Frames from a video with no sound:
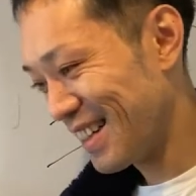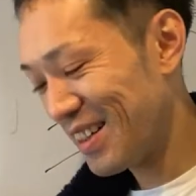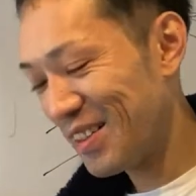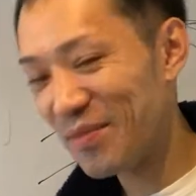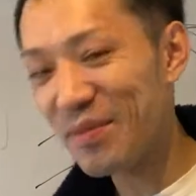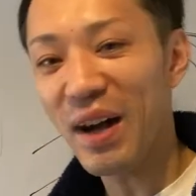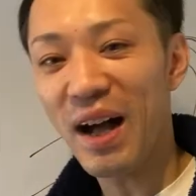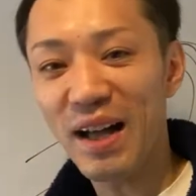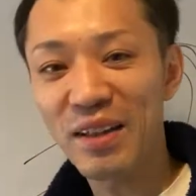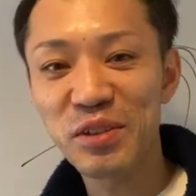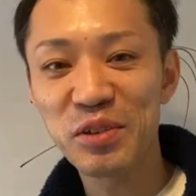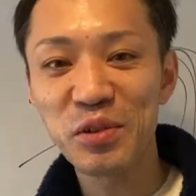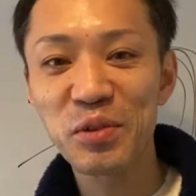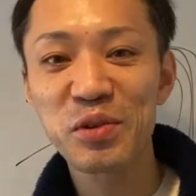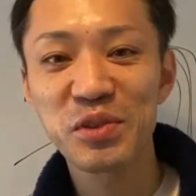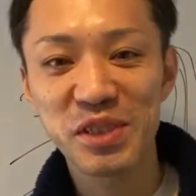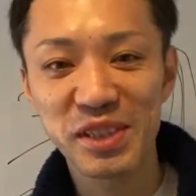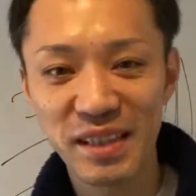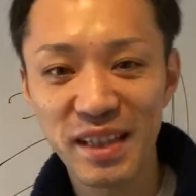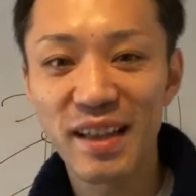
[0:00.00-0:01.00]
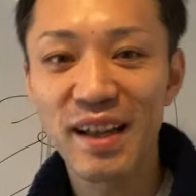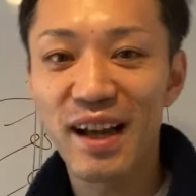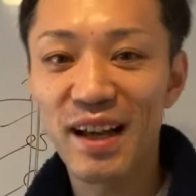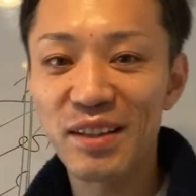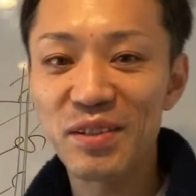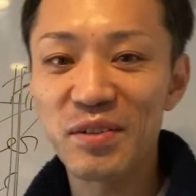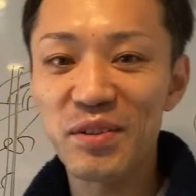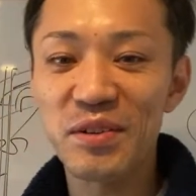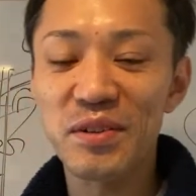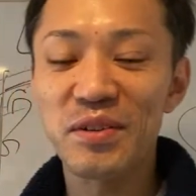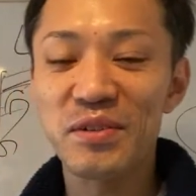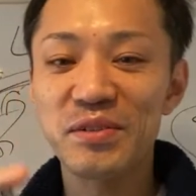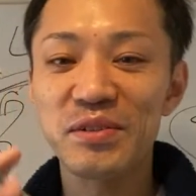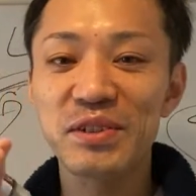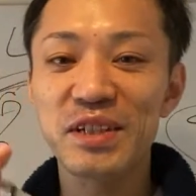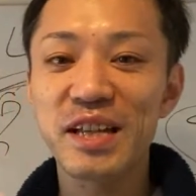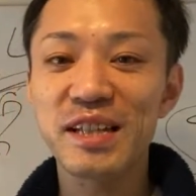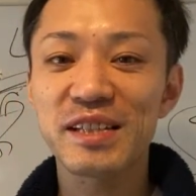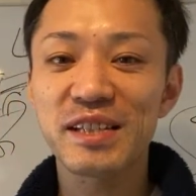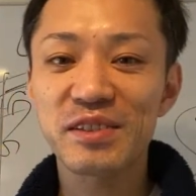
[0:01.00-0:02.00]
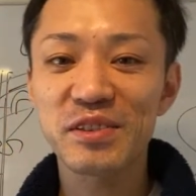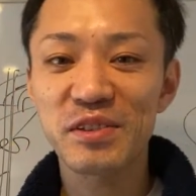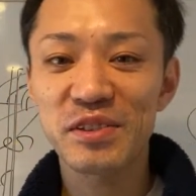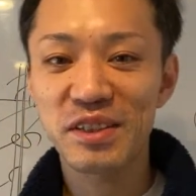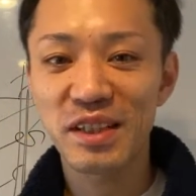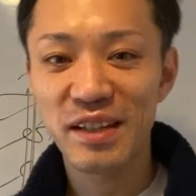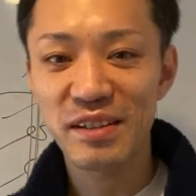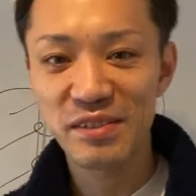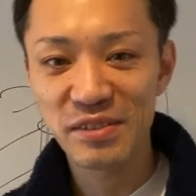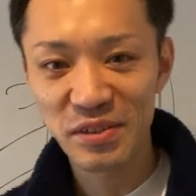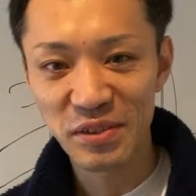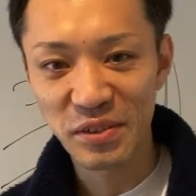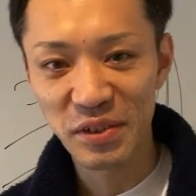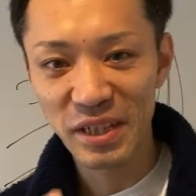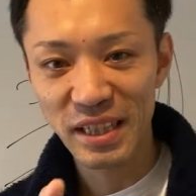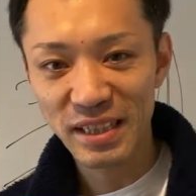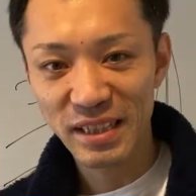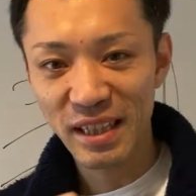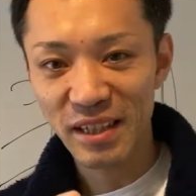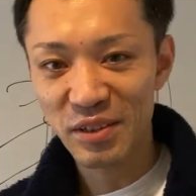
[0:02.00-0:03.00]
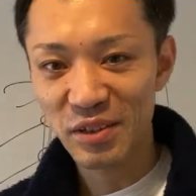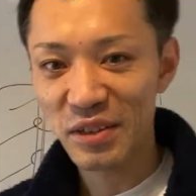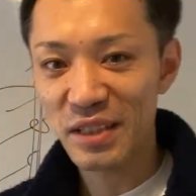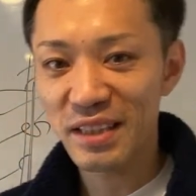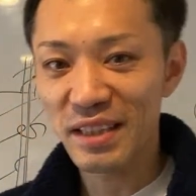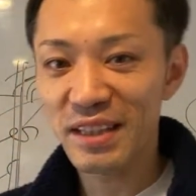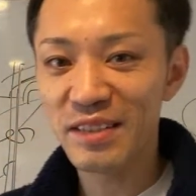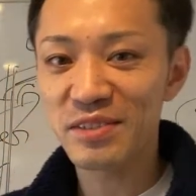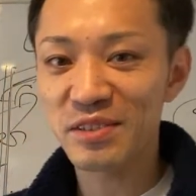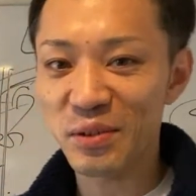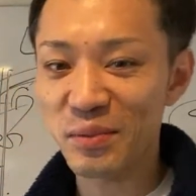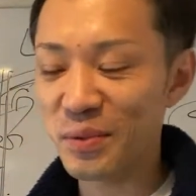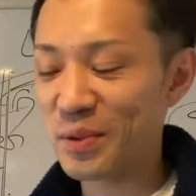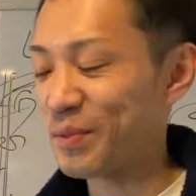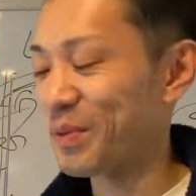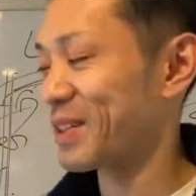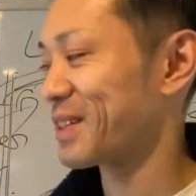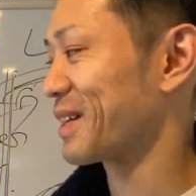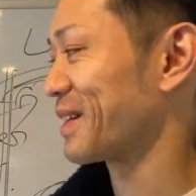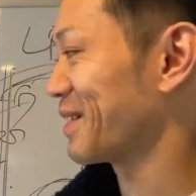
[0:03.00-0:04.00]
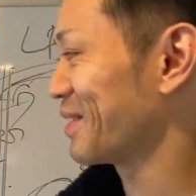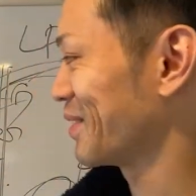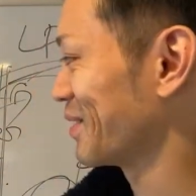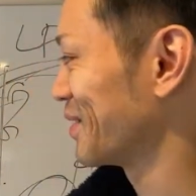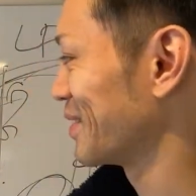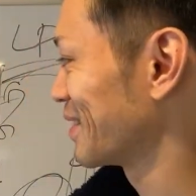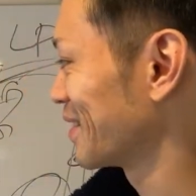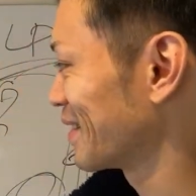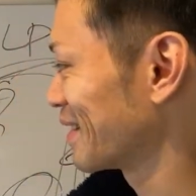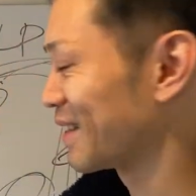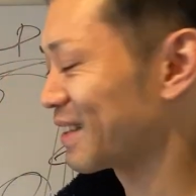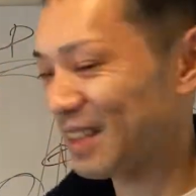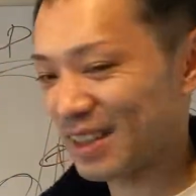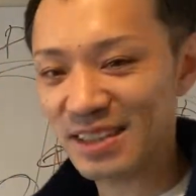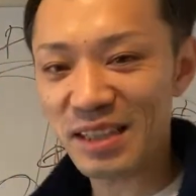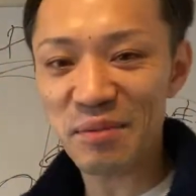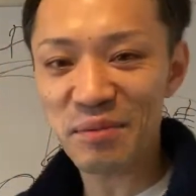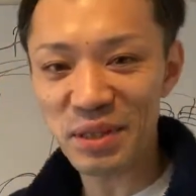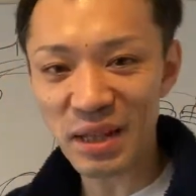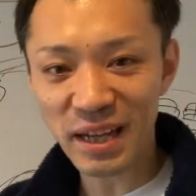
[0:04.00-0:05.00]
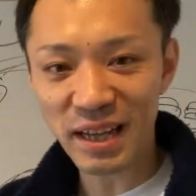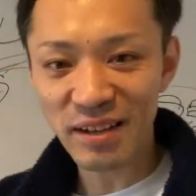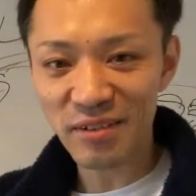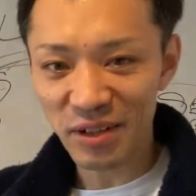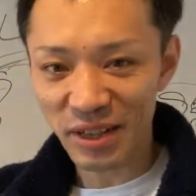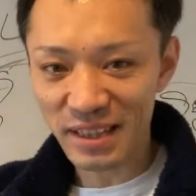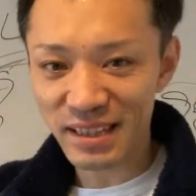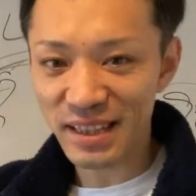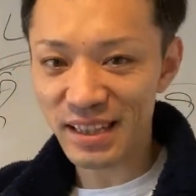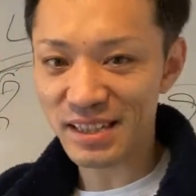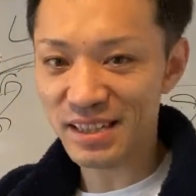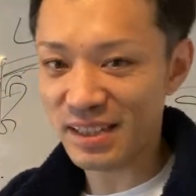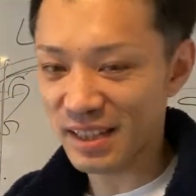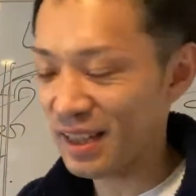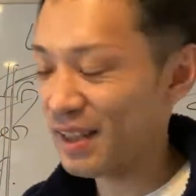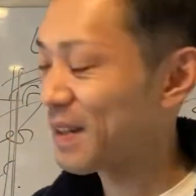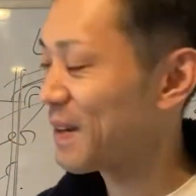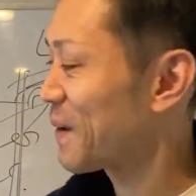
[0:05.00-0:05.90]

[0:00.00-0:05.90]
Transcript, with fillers: まああの当時ねあのフリーエージェントスタイルの行った人いてると思いますけど、ね、セミナー結構やってたしね、